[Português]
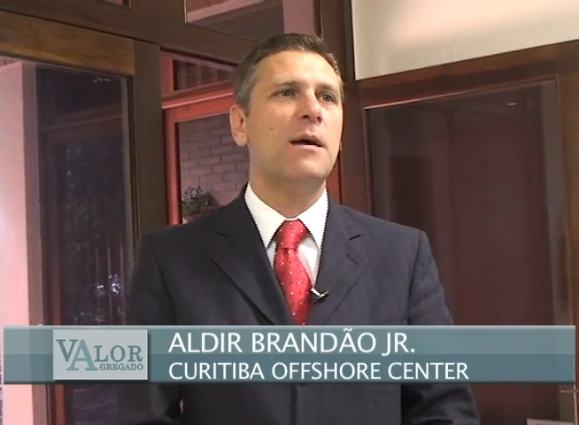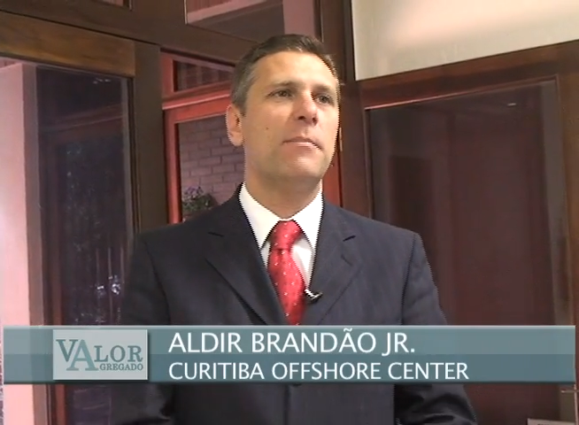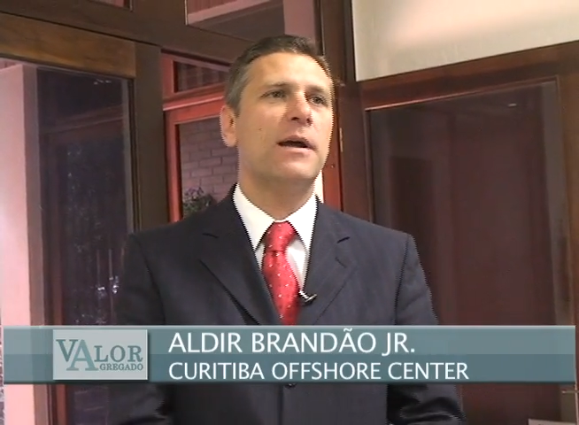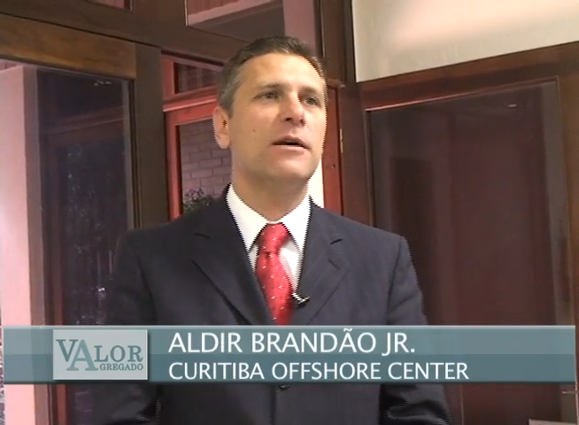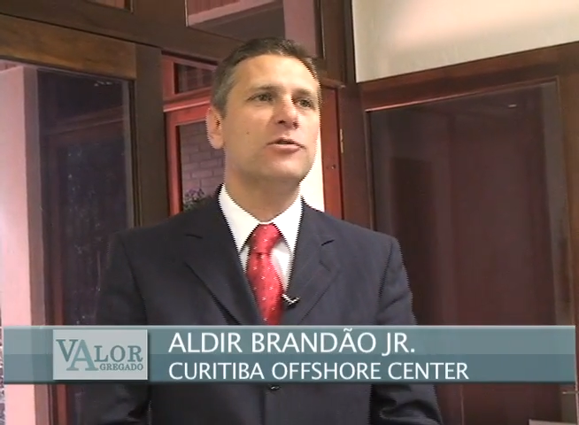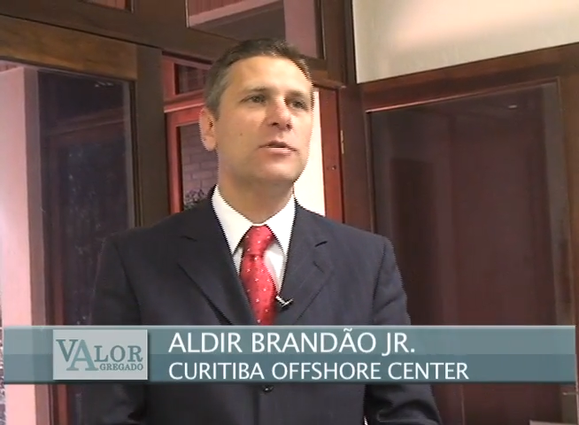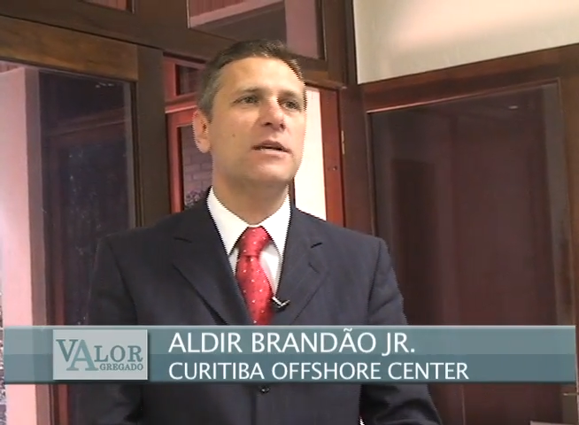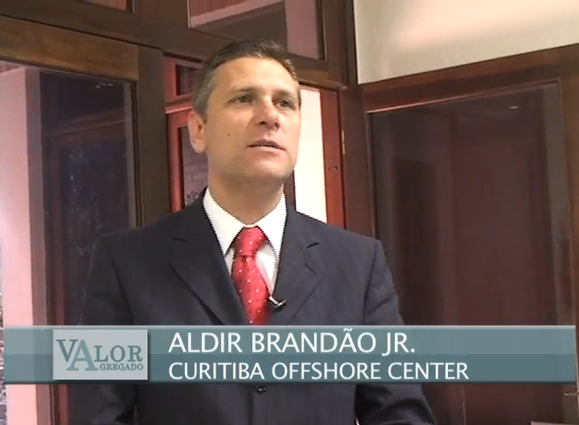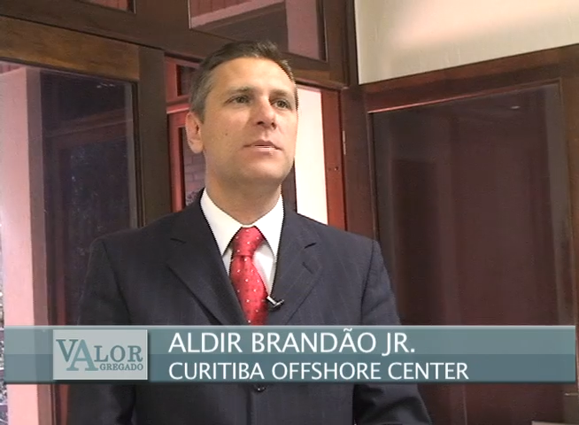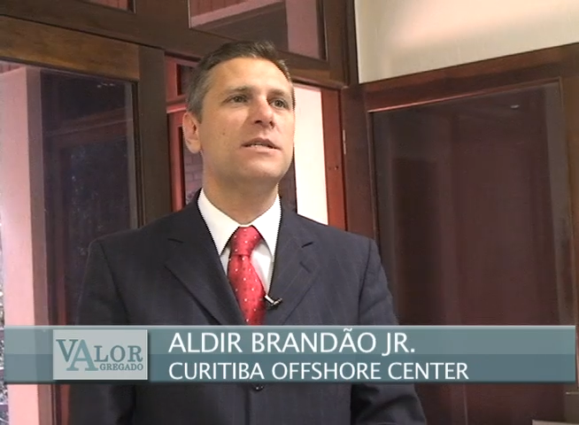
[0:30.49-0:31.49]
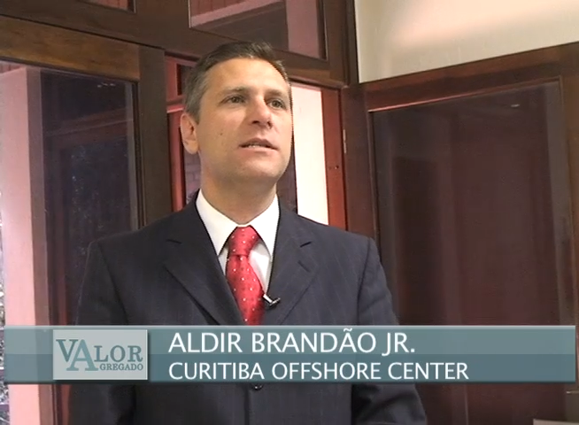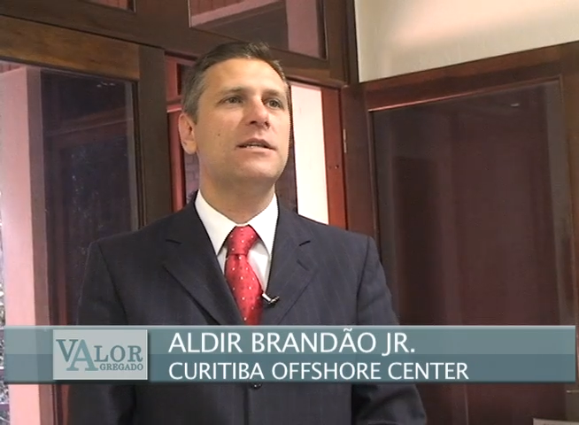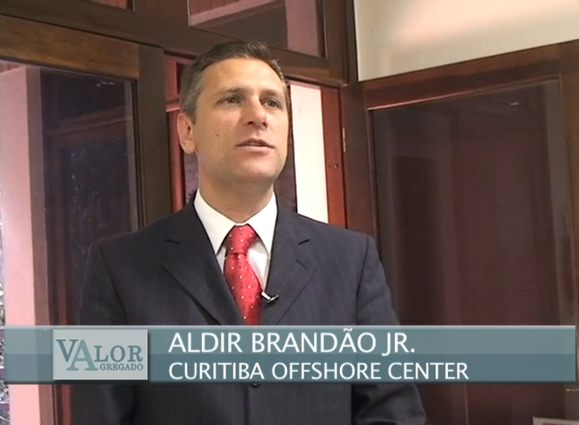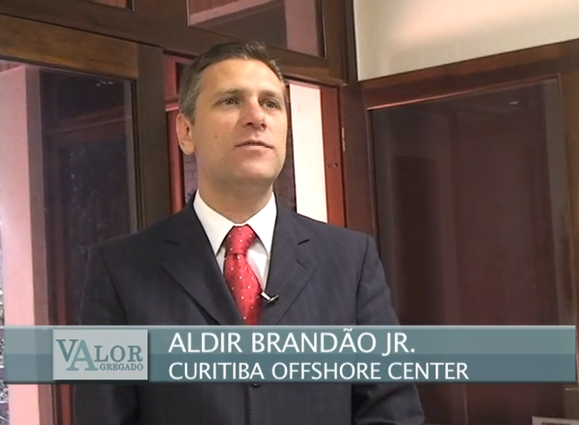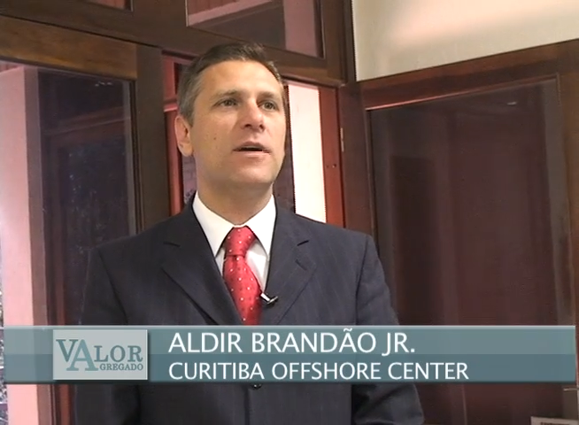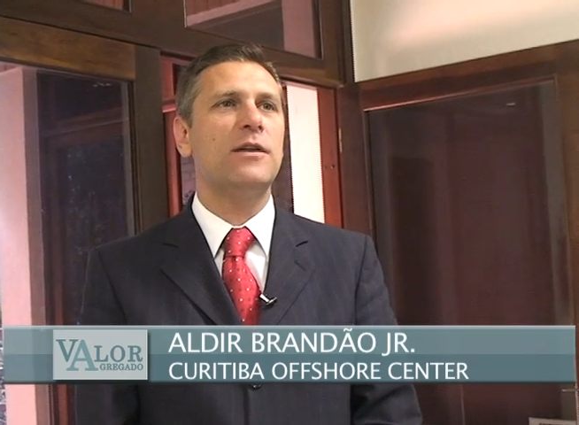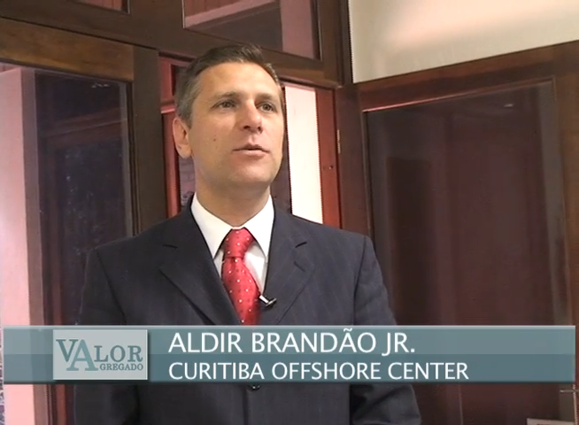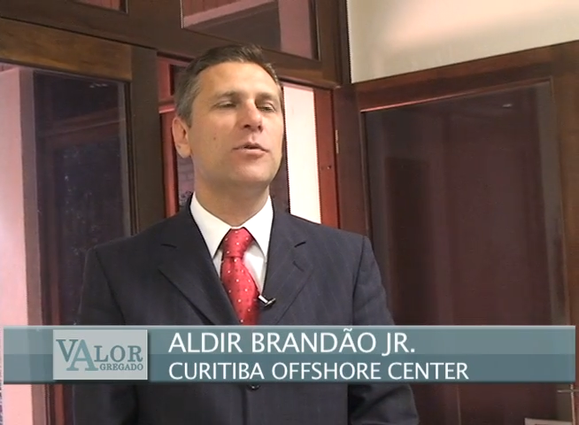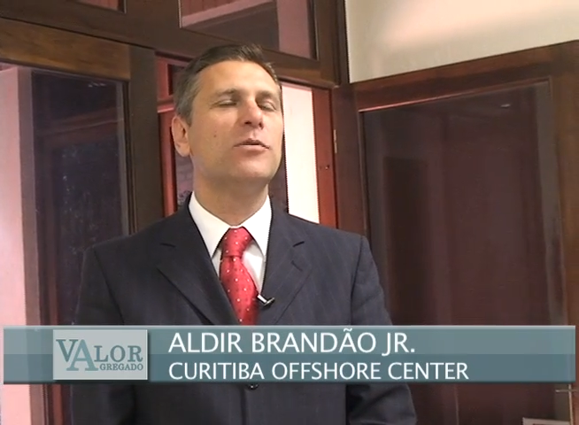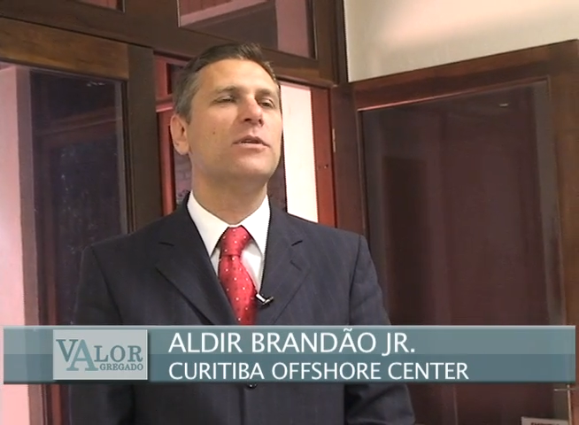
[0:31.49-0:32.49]
para ajudar as empresas a identificarem
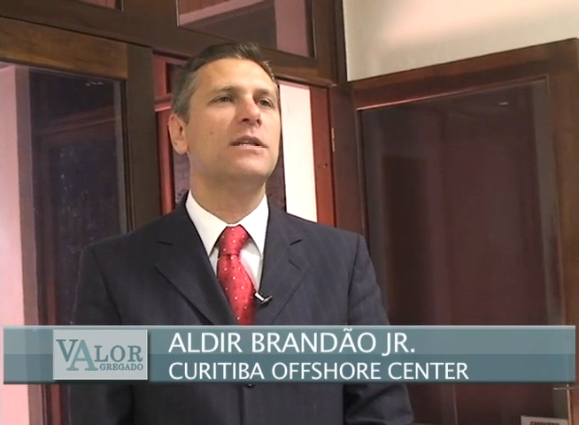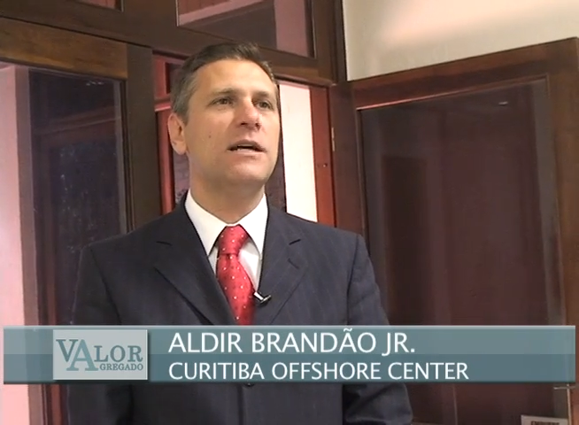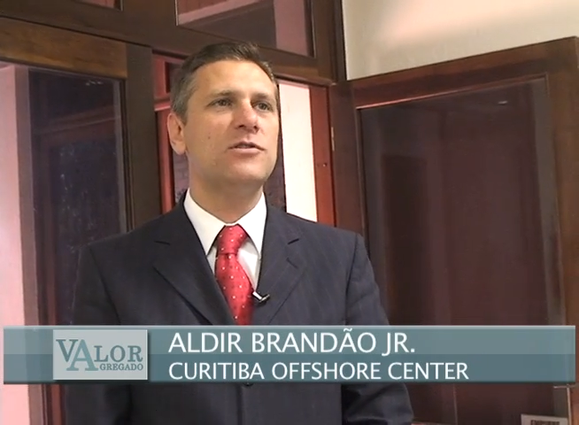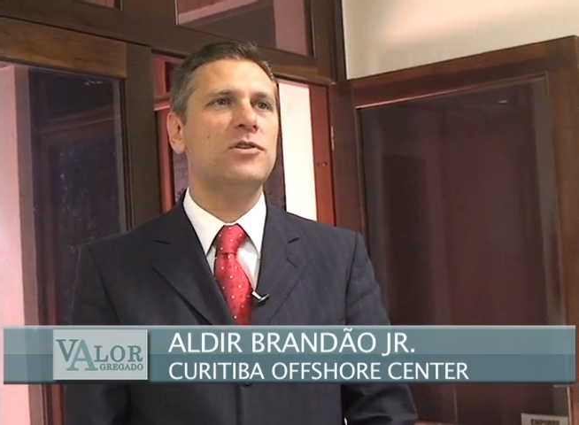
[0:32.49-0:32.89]
oportunidades